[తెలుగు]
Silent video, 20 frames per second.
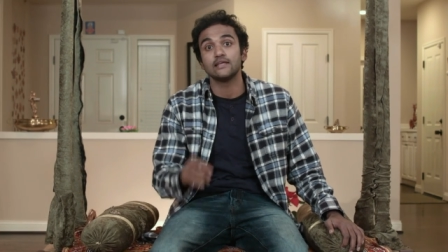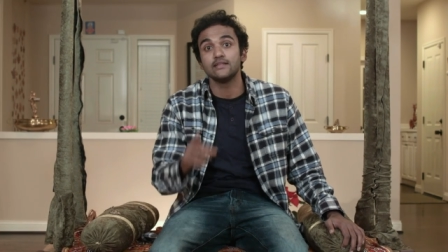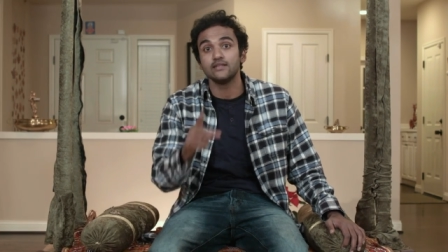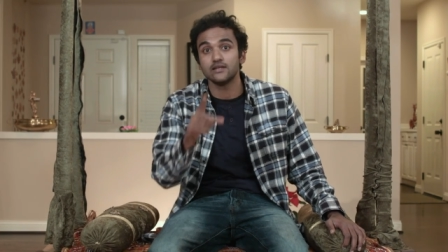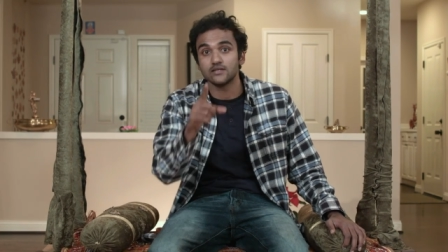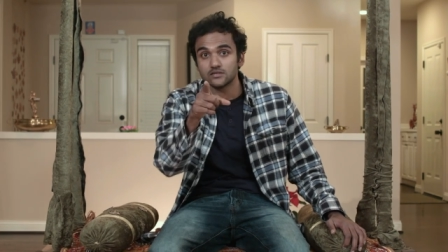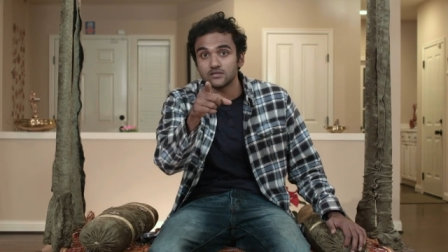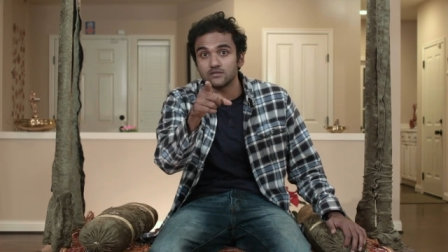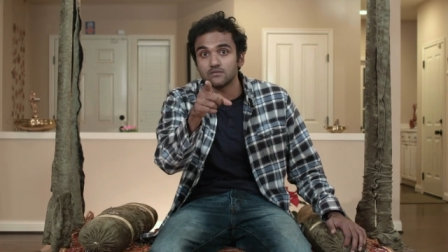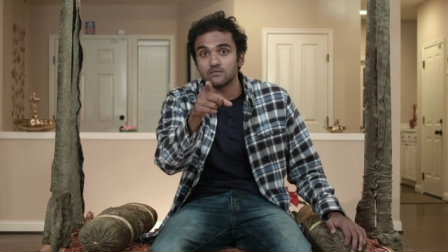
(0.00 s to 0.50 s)

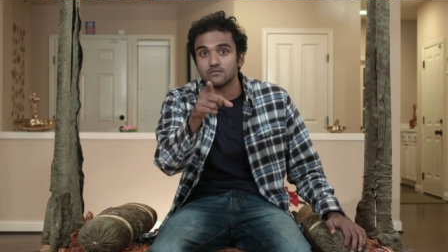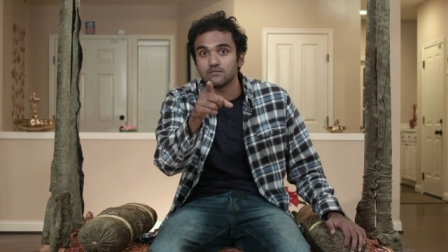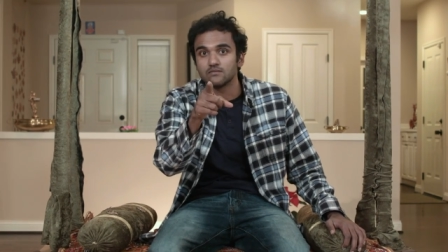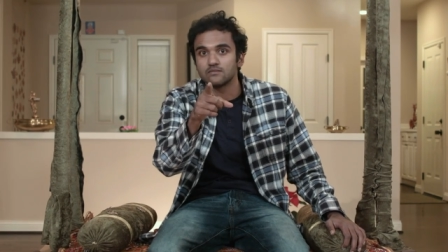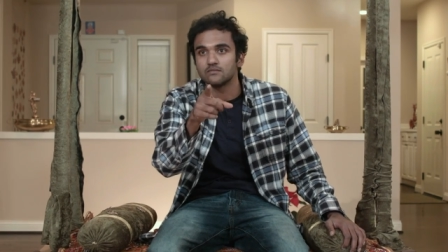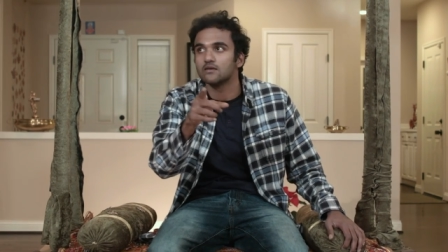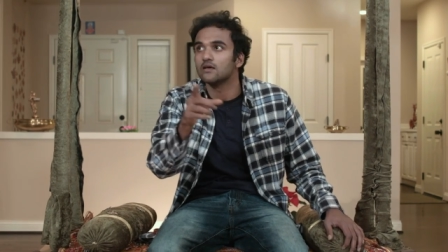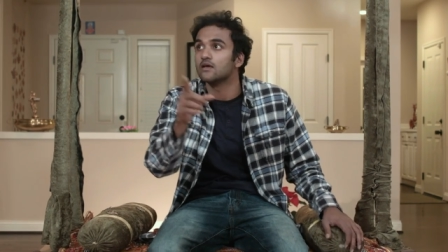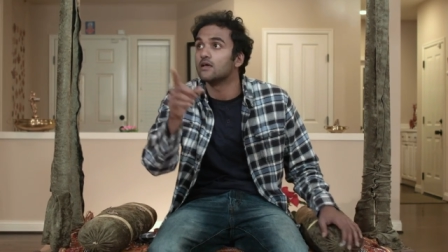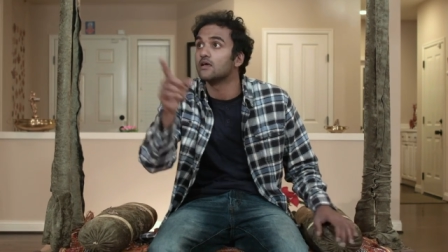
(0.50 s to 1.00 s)
ఇది నిజం
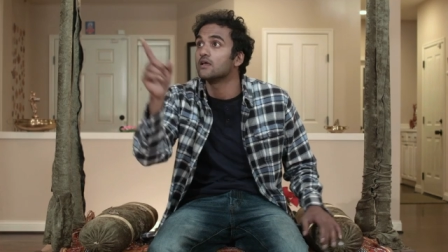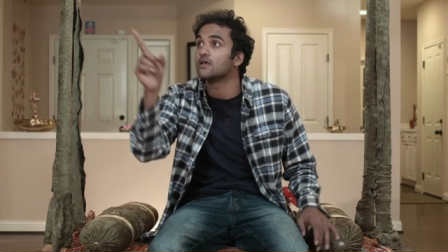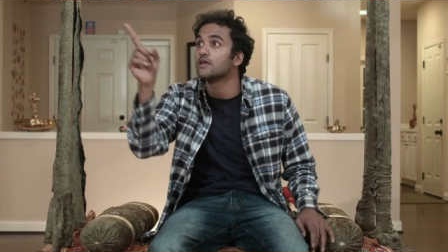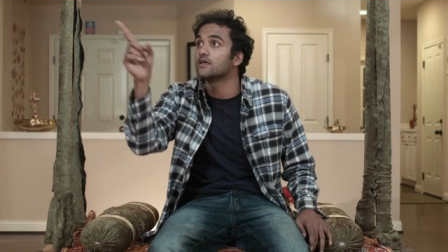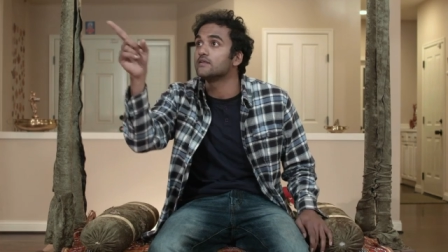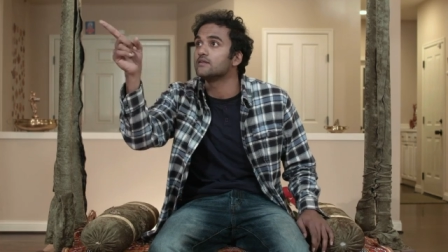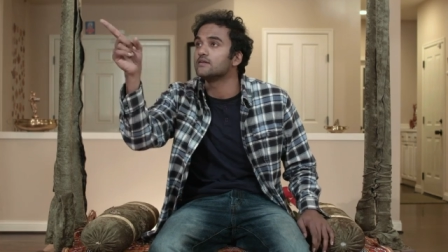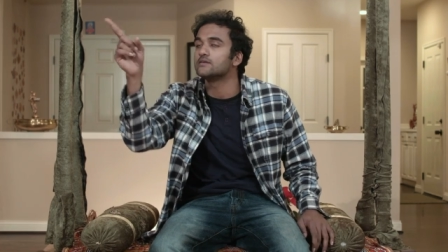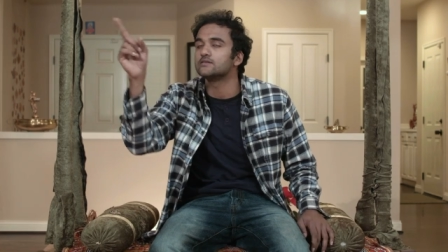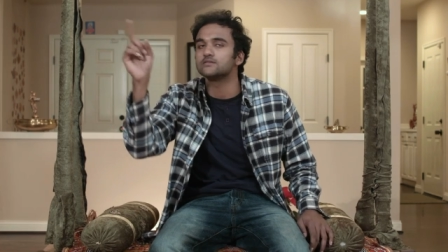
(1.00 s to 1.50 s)

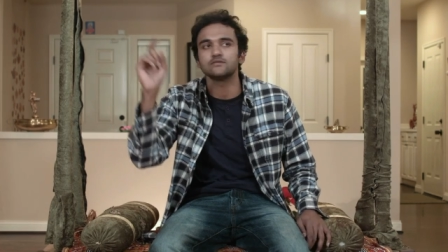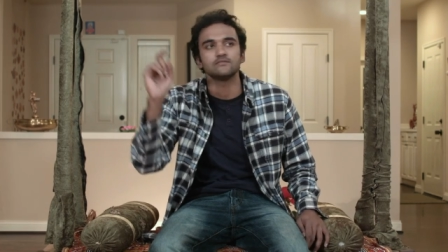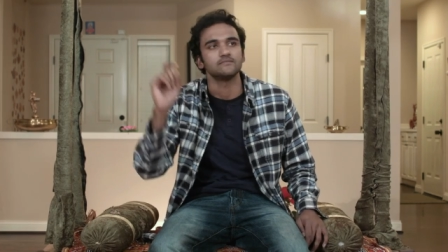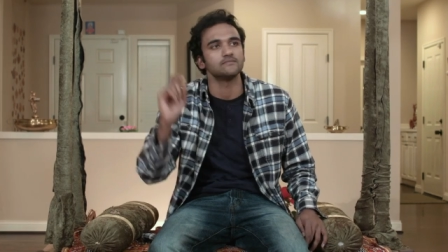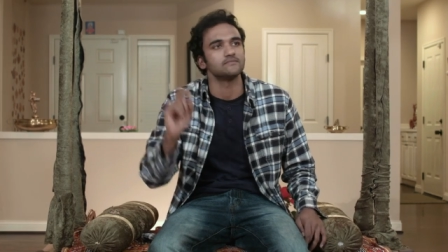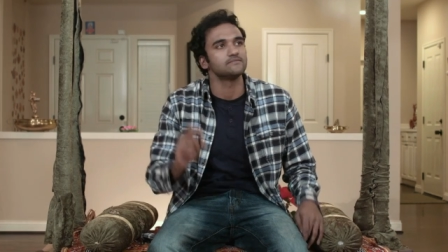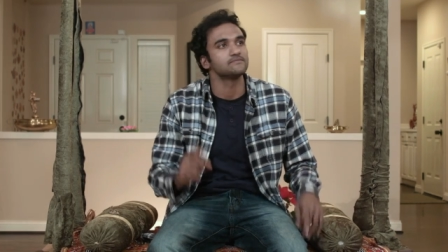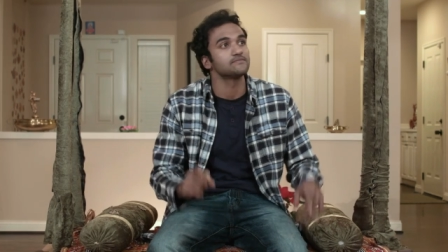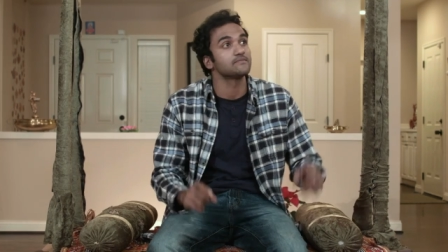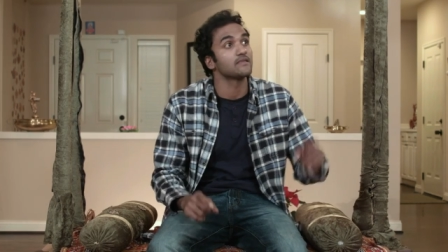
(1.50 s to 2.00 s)
ఇది నిజం
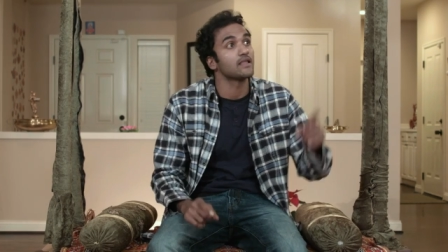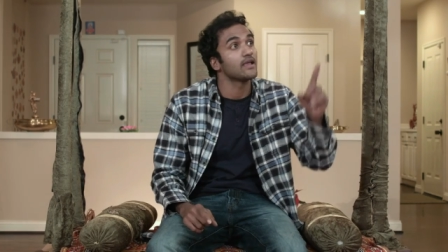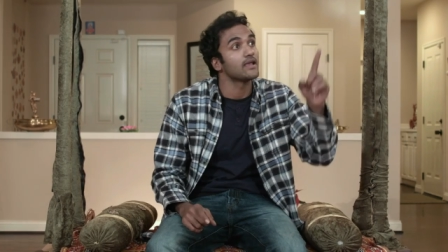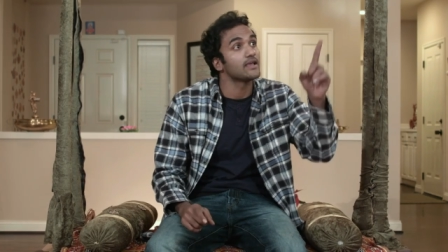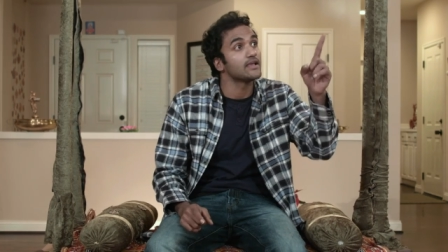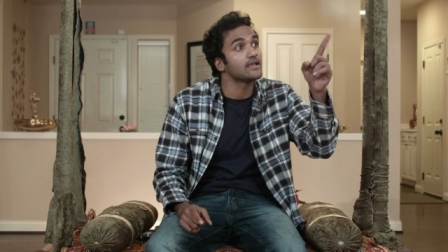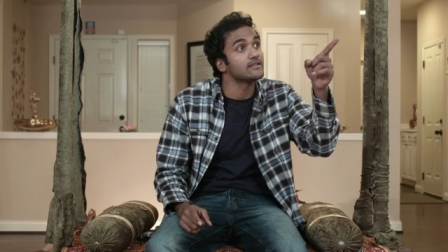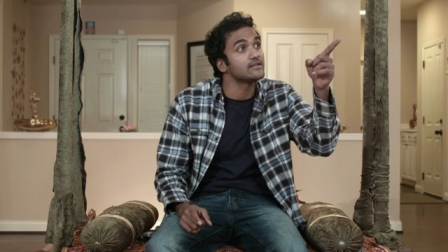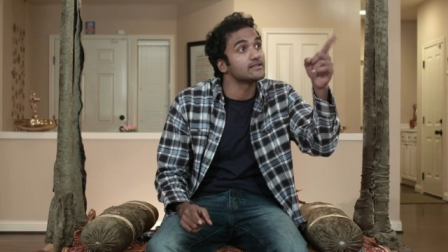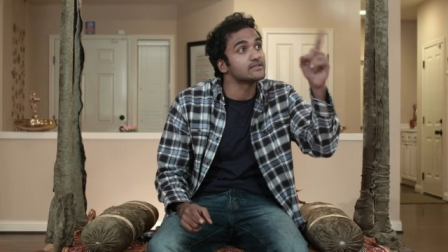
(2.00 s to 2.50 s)

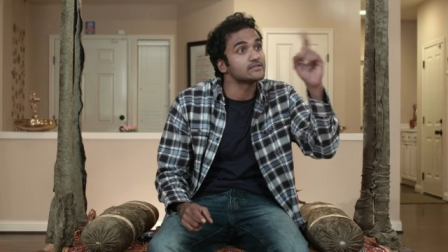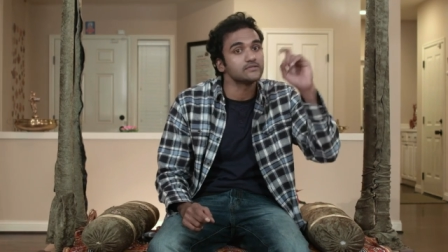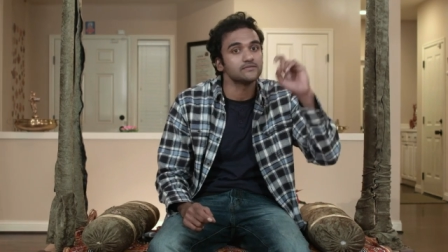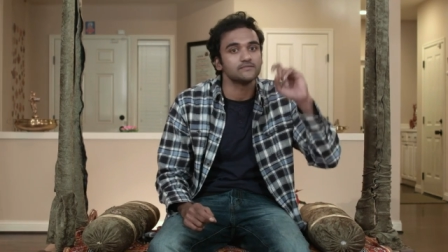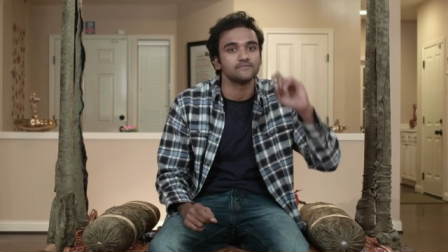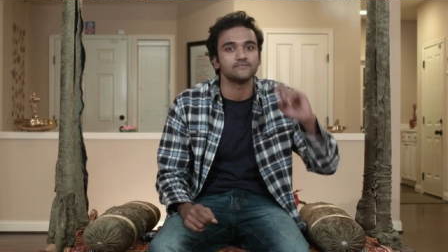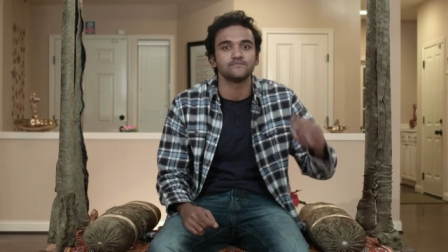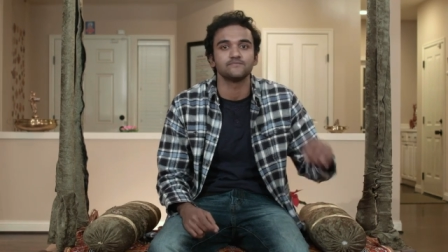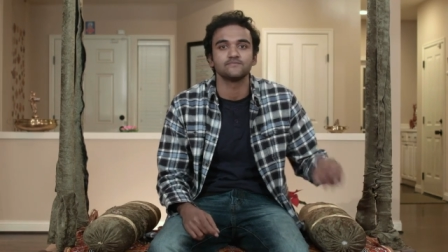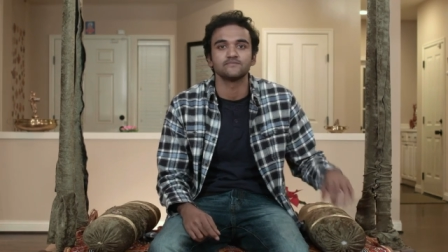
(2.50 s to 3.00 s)
ఇది
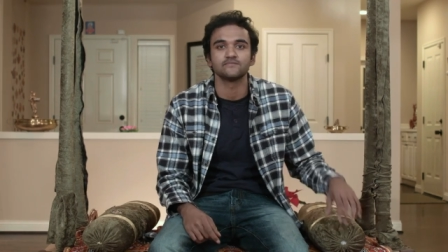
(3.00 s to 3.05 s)
నిజం